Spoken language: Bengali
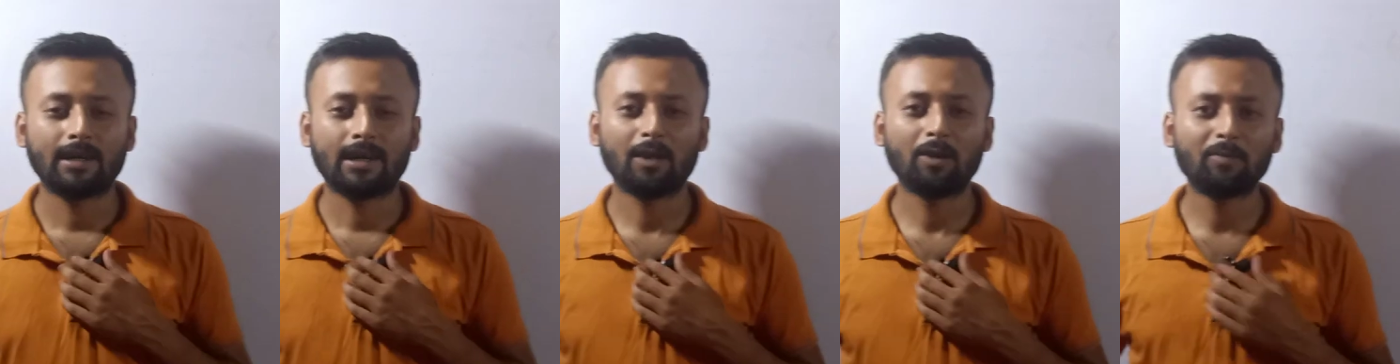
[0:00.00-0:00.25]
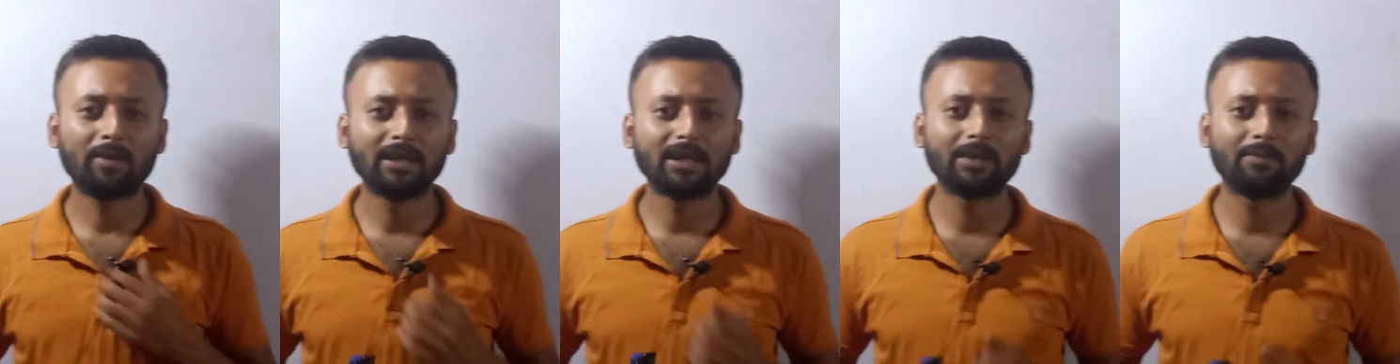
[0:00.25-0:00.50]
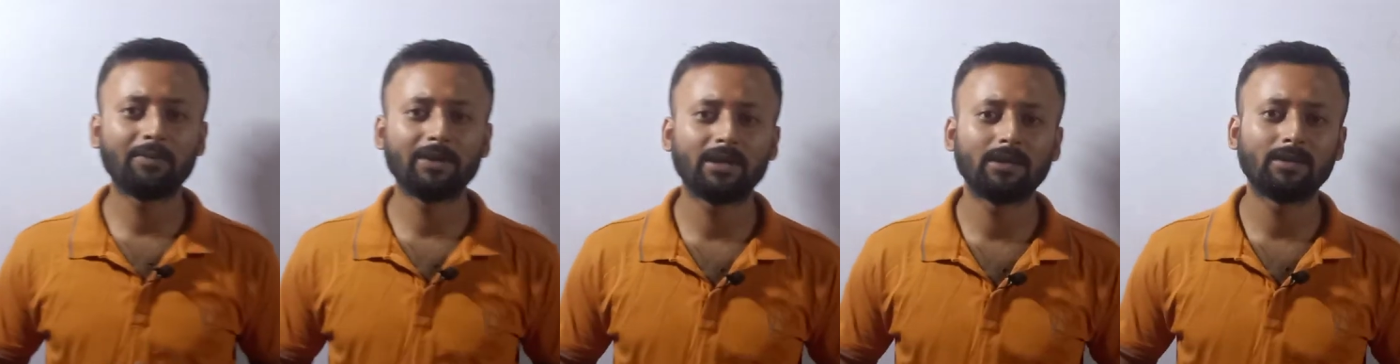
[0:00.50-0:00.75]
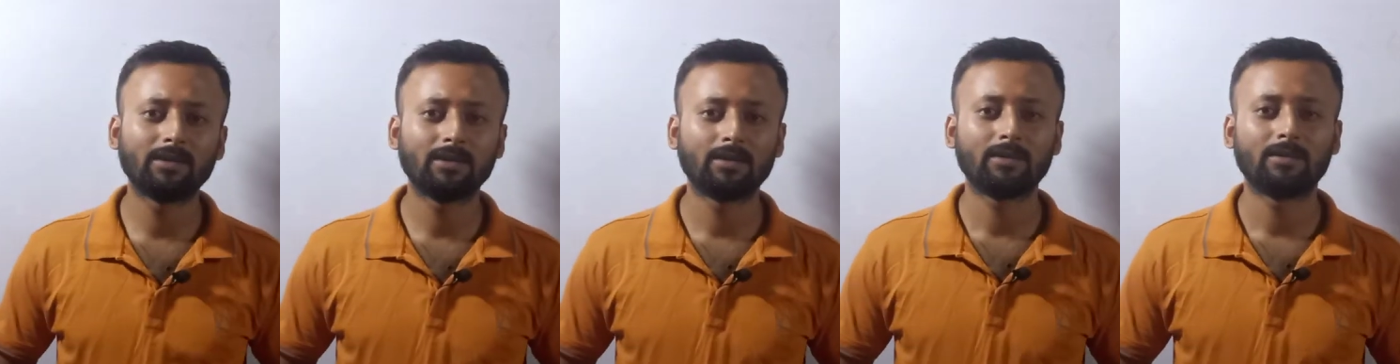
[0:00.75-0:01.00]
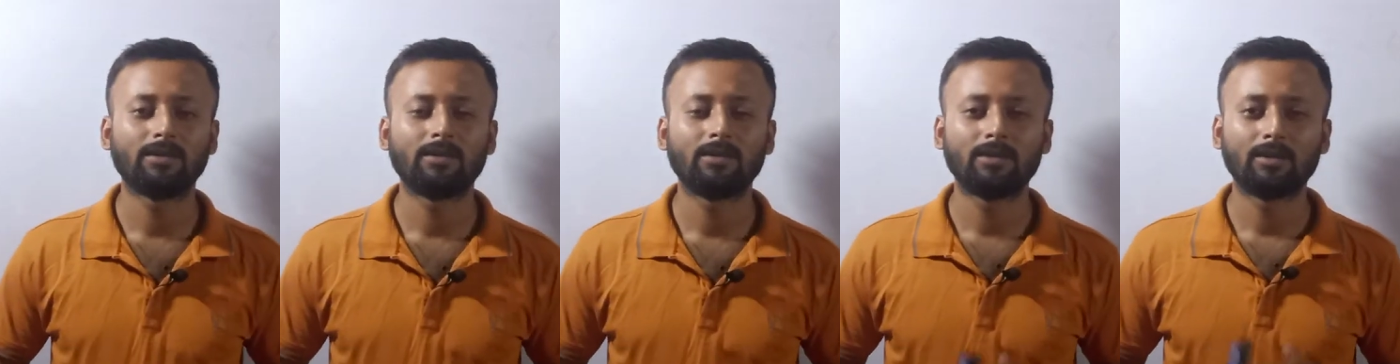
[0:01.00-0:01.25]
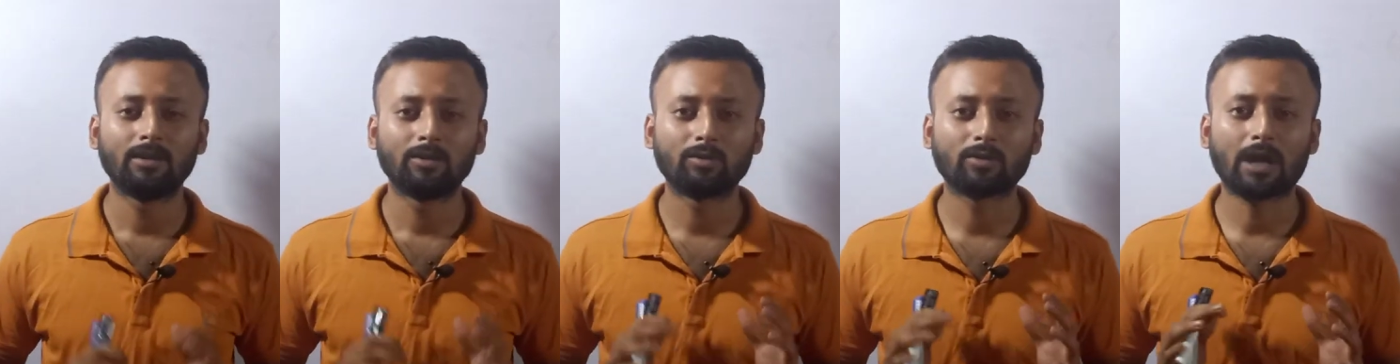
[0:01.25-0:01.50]
হ্যালো মাই ডিয়ার ফ্রেন্ড
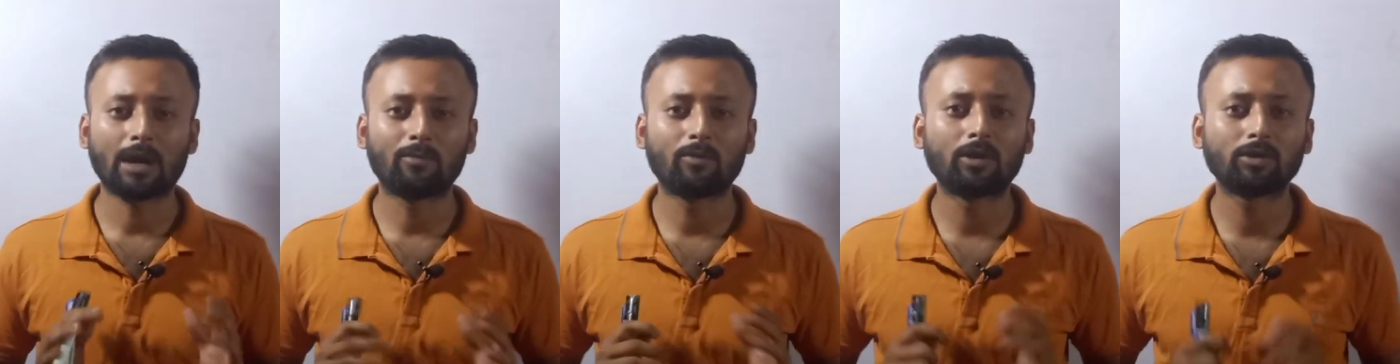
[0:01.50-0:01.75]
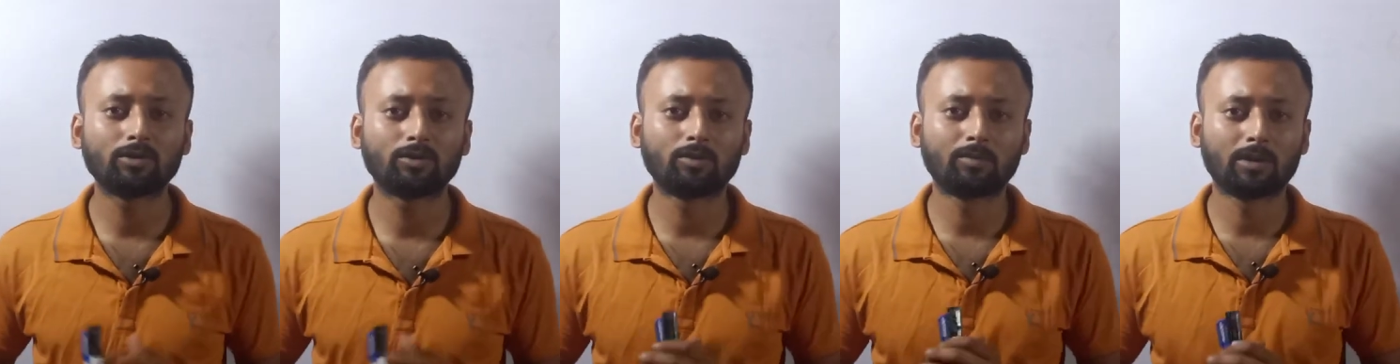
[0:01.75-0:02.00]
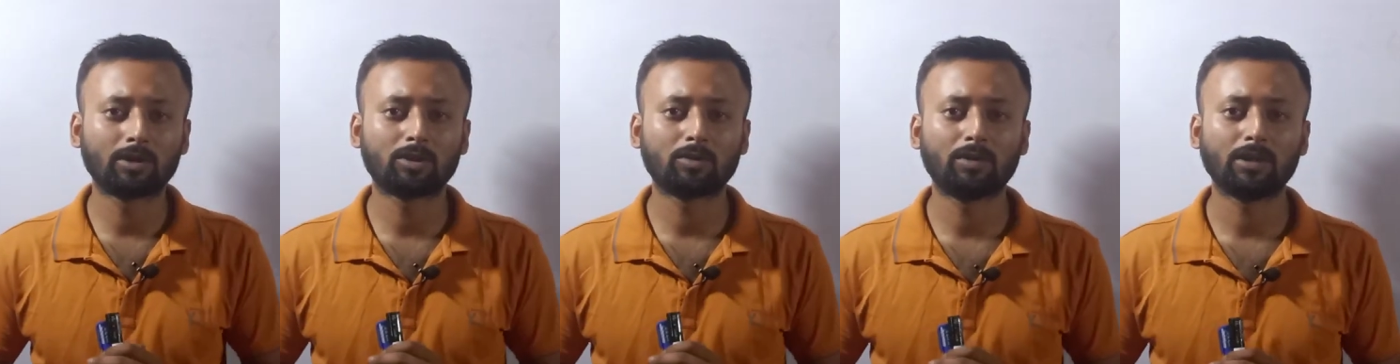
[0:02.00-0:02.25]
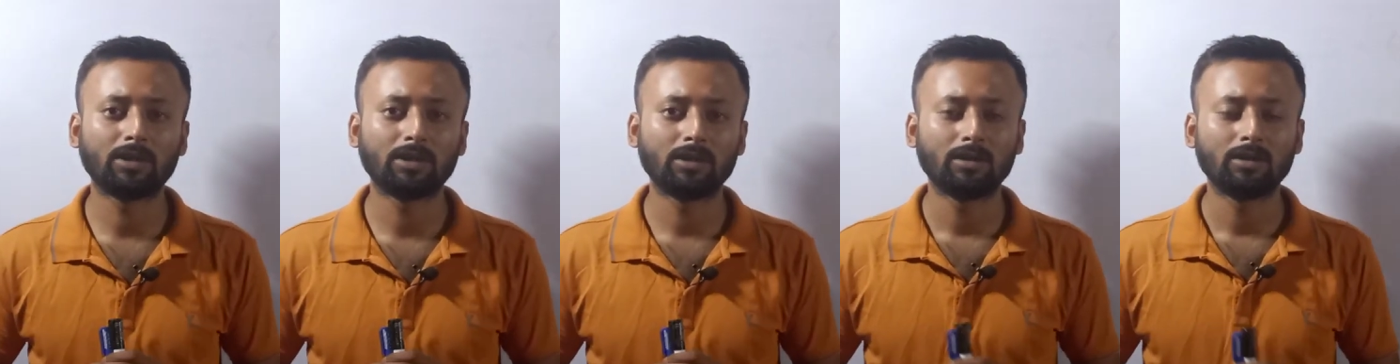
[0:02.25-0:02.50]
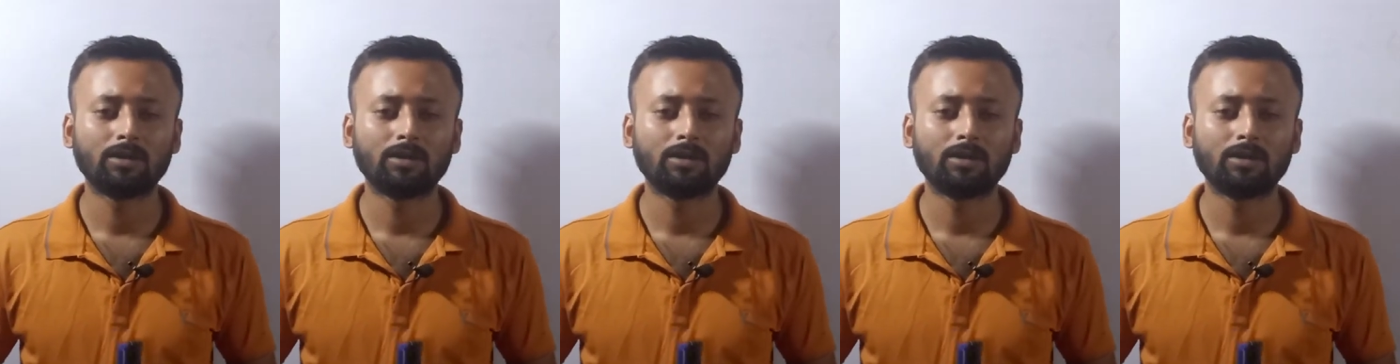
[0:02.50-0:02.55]
তো কেমন আছো তোমরা সবাই